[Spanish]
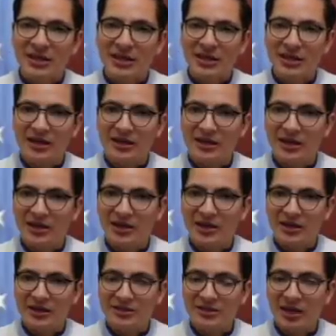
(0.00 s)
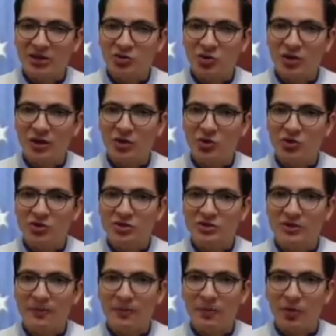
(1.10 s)
eh, de Estados
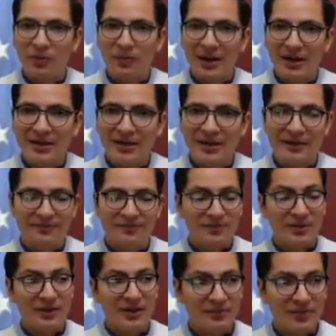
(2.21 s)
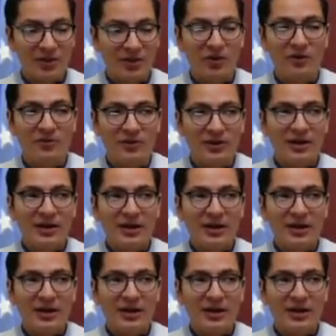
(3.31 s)
Unidos por parte, perdón,